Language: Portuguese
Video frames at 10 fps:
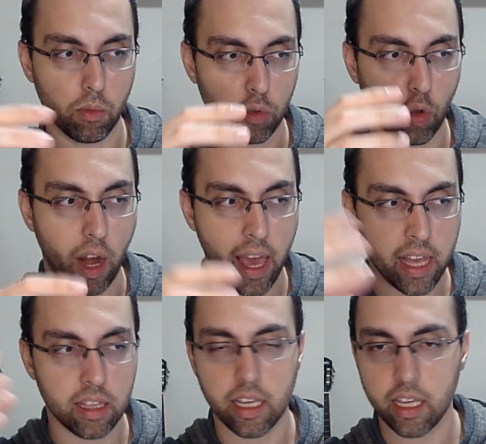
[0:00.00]

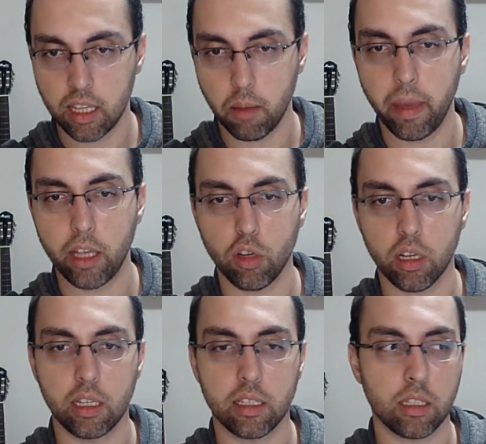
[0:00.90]
coleta e também de
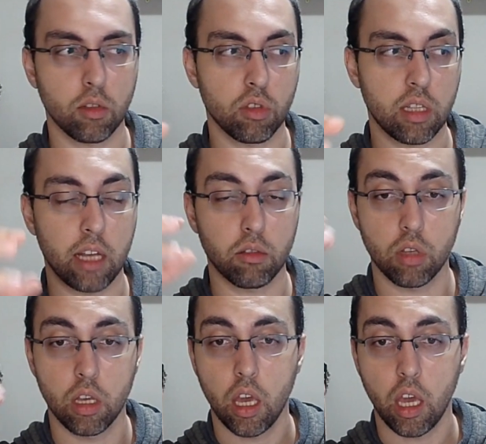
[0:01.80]
organização dos
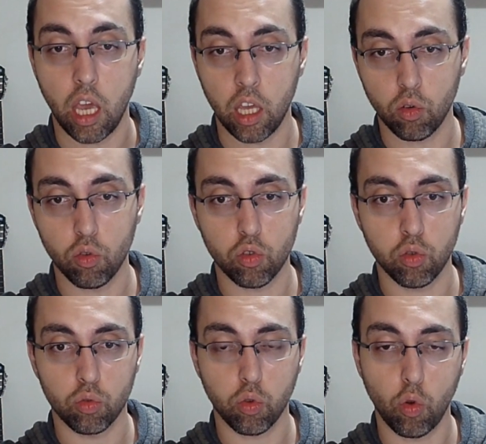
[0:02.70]
dados em
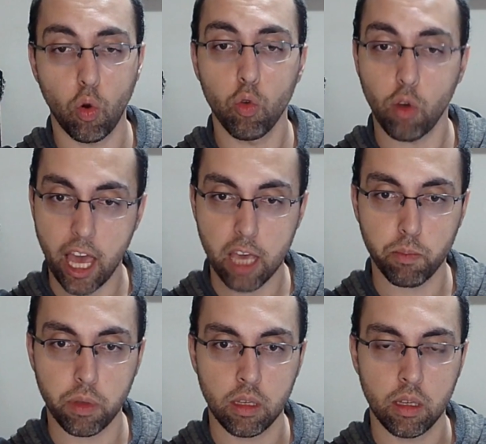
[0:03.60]
conjunto com o
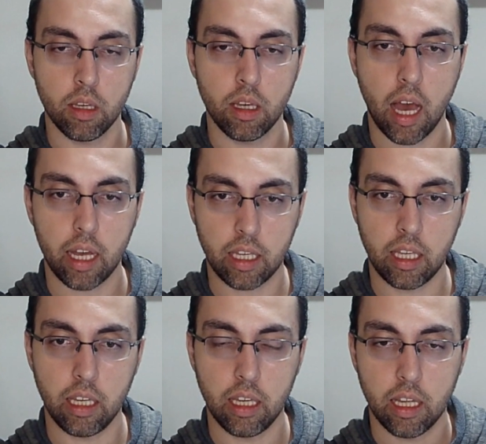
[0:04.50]
LEP
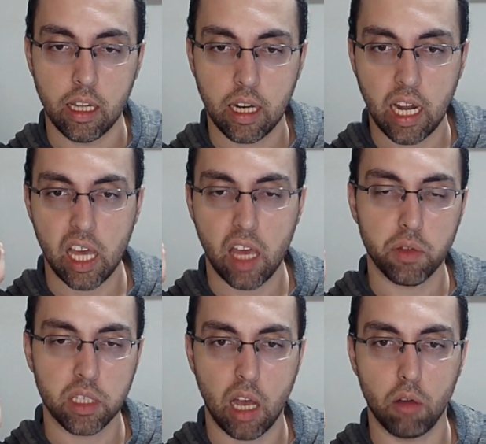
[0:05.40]
aqui na
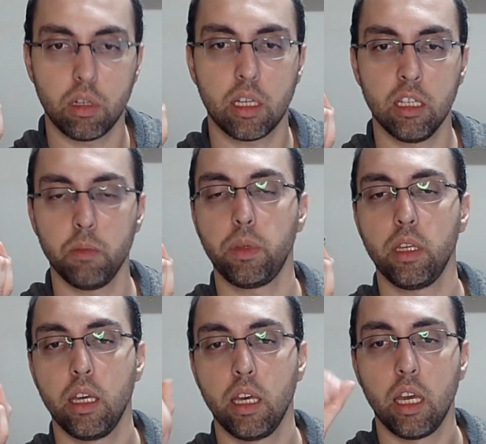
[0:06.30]
FCA Unicamp.
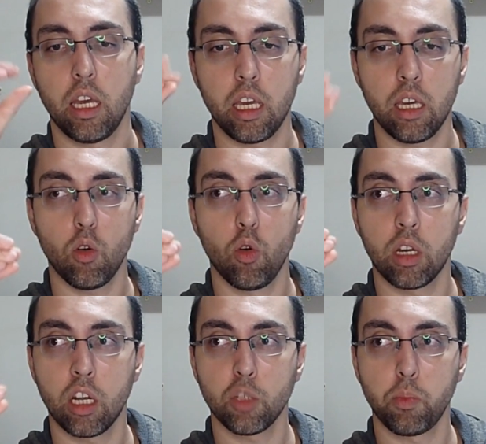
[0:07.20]
E o
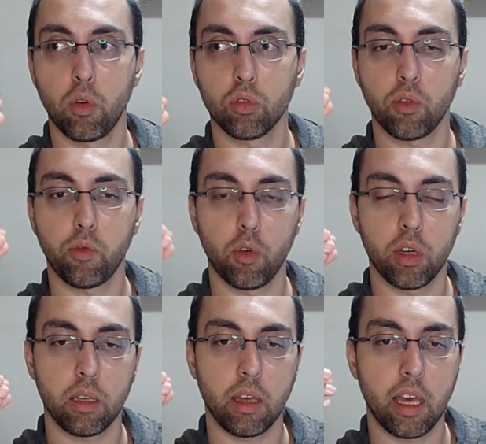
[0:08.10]
grande ponto
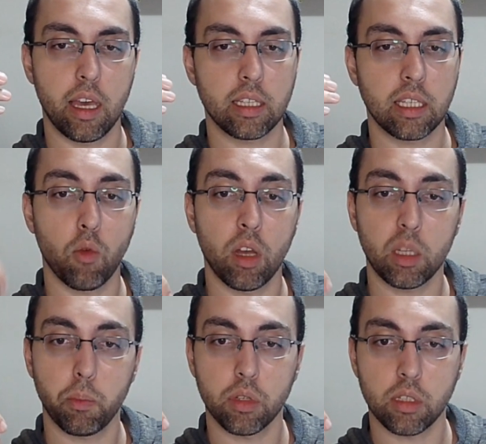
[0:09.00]
foi é,
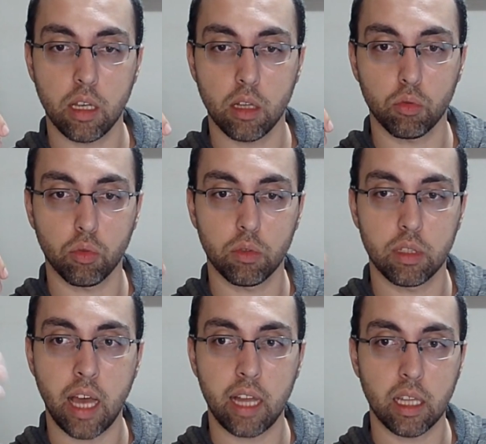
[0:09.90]
50%
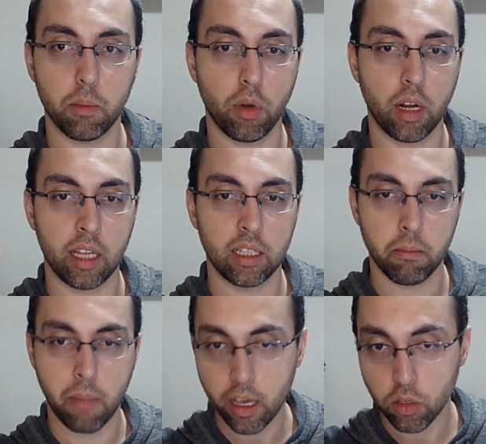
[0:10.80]
da temporada
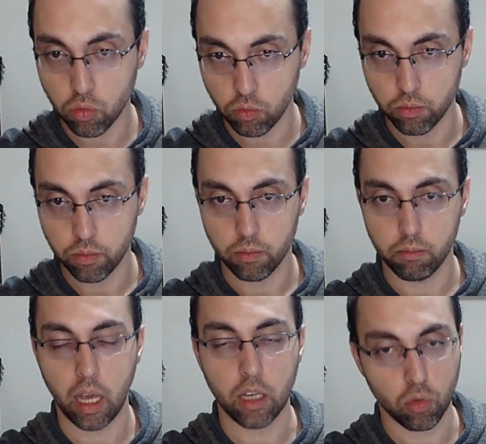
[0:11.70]
mais um,
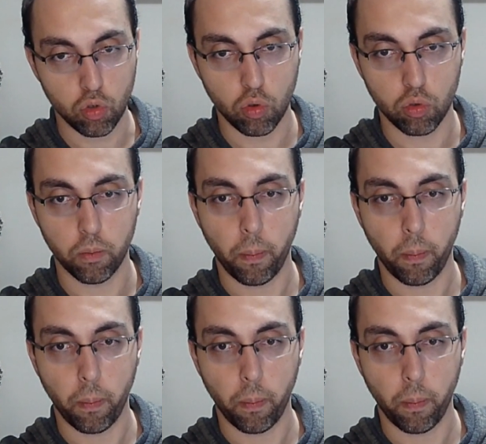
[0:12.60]
mais um jogo.